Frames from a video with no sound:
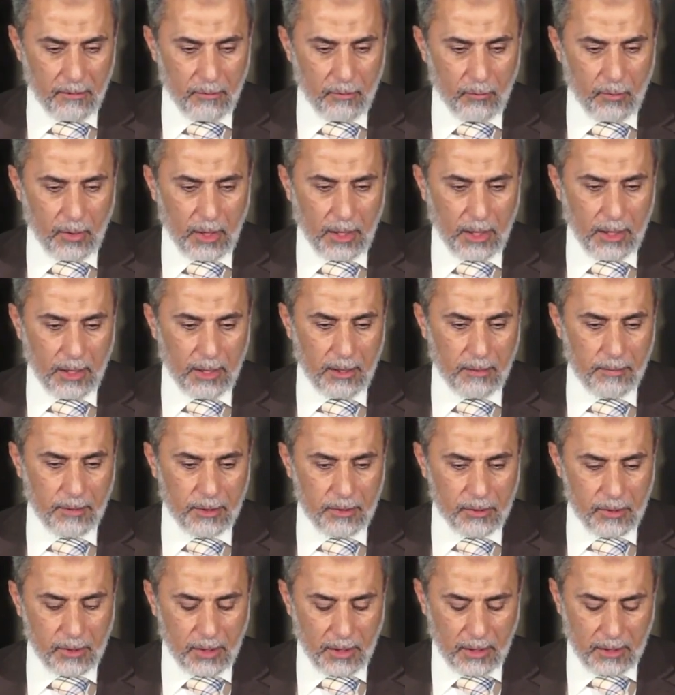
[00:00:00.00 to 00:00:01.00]
وحلب
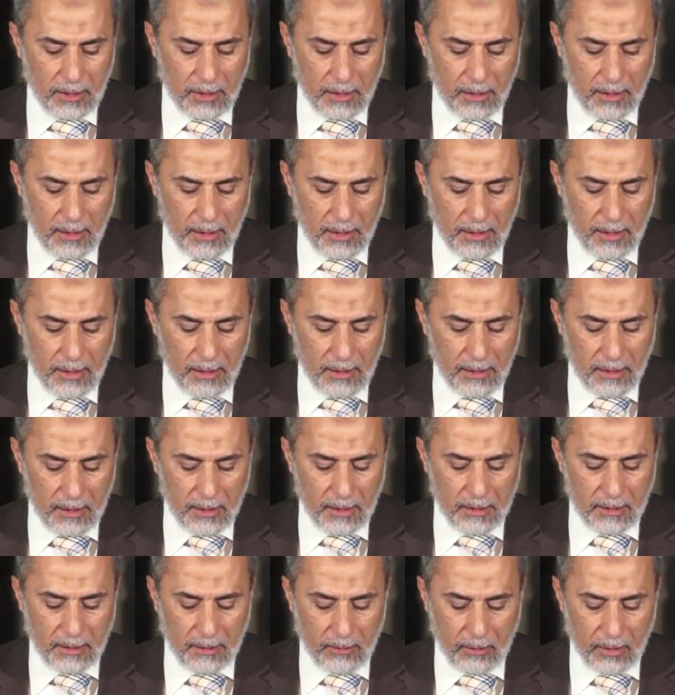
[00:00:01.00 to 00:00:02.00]
الشاة
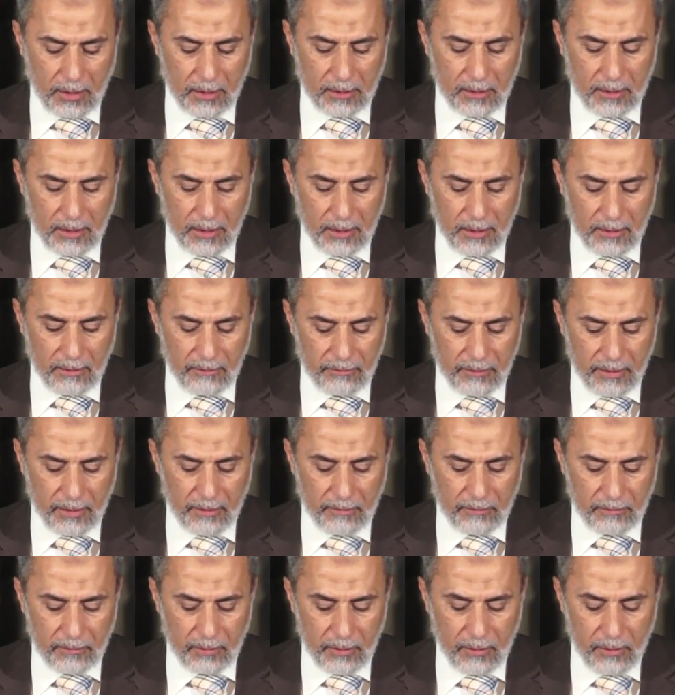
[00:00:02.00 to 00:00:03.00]
الحائلة وقت
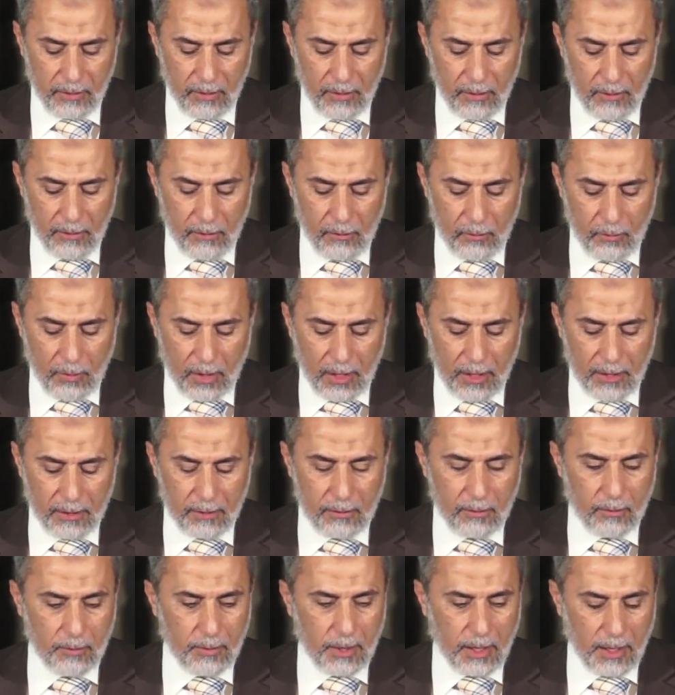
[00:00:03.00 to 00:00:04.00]
الجفاف
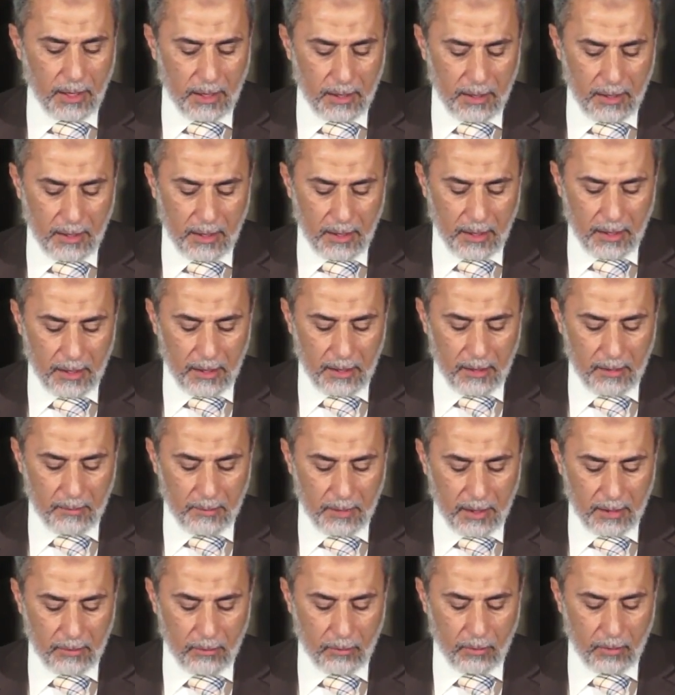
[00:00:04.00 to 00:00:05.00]
وحيثما حل حل
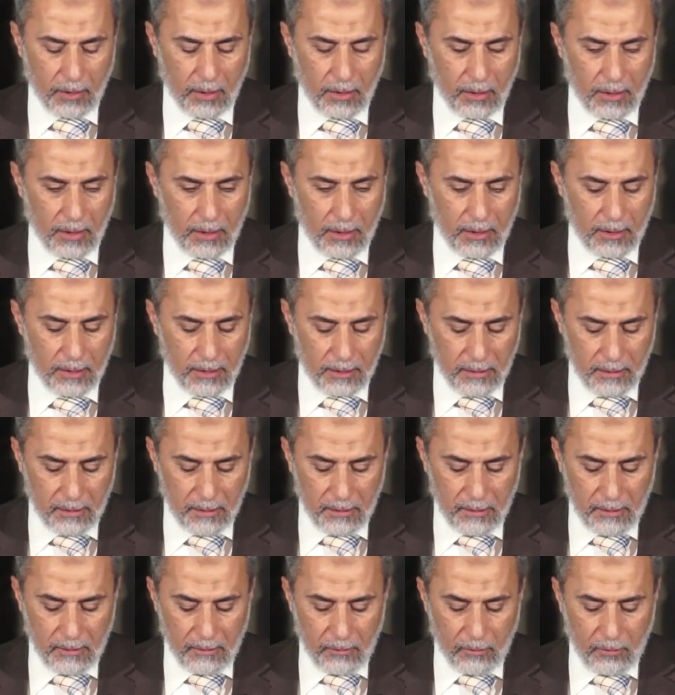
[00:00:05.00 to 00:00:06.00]
معه الرخاء
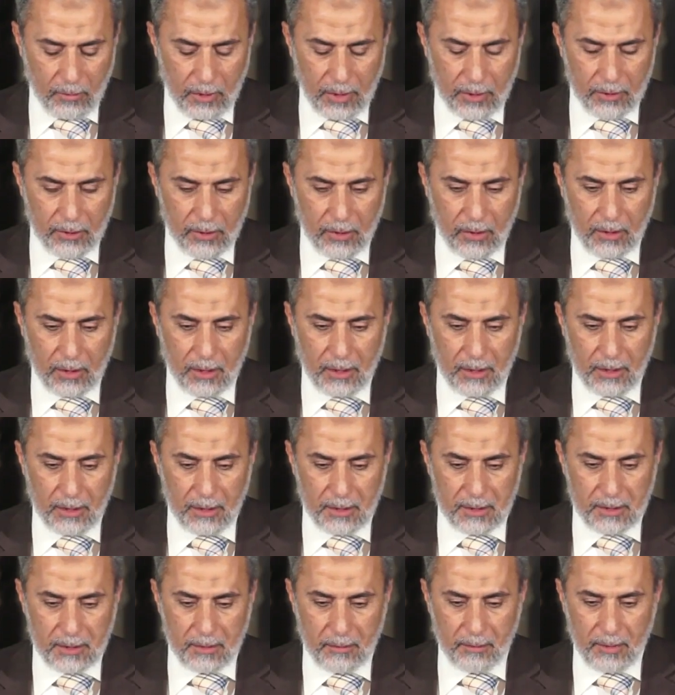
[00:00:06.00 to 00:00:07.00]
وأشار إلى
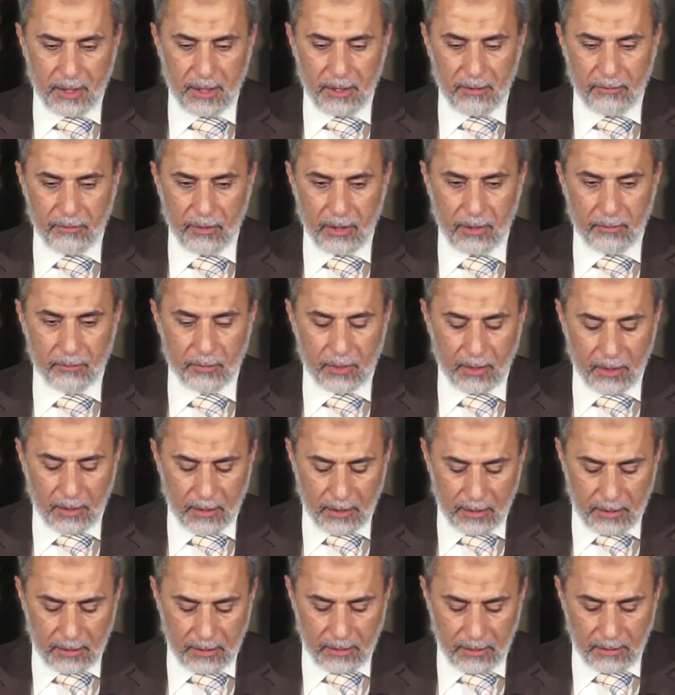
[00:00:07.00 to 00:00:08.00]
السماء
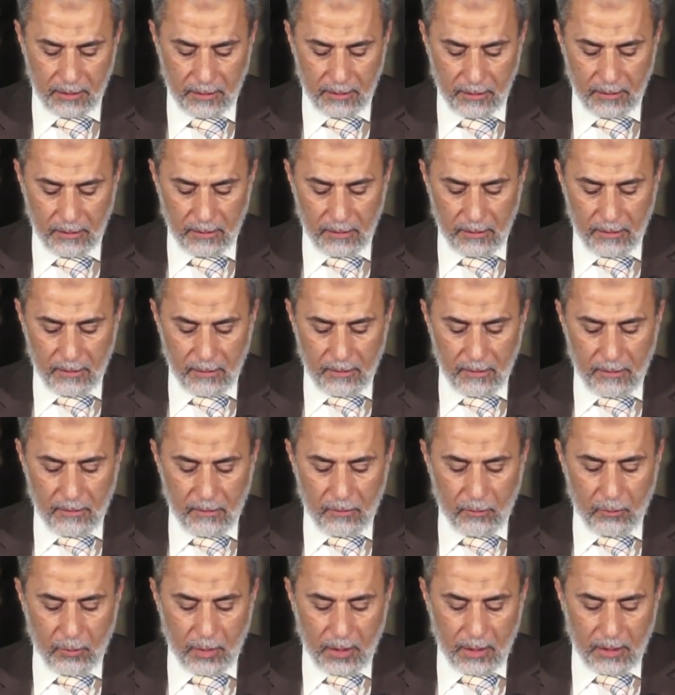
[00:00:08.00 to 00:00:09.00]
فأمطرت
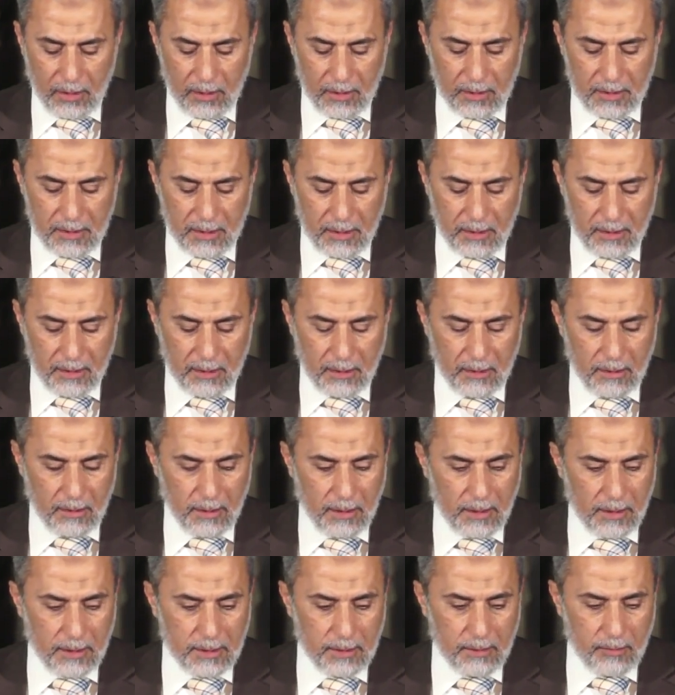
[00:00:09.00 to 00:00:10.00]
وغرس
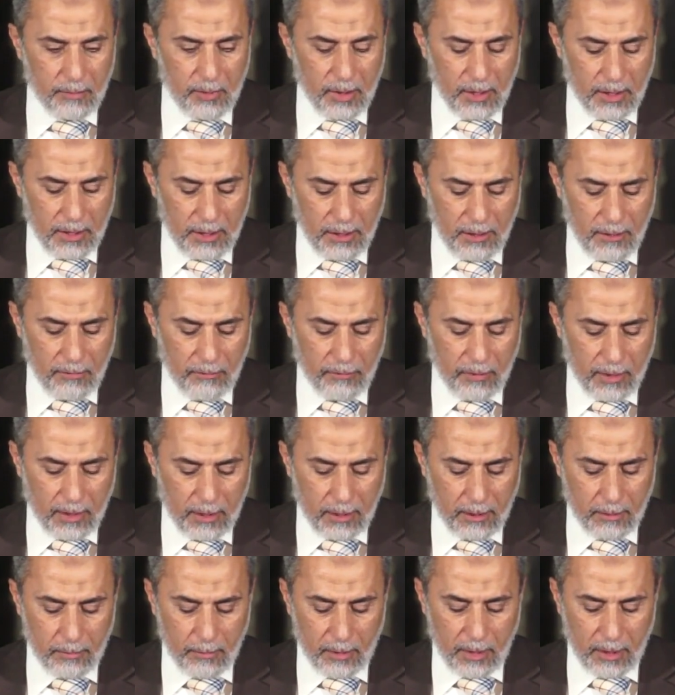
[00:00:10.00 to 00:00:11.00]
النخلات بيده
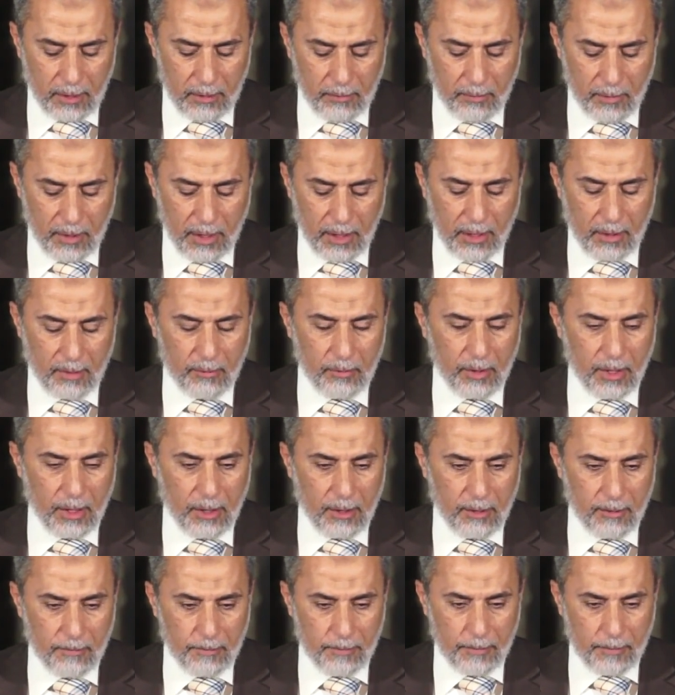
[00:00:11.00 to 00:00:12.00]
فأثمرت من عامها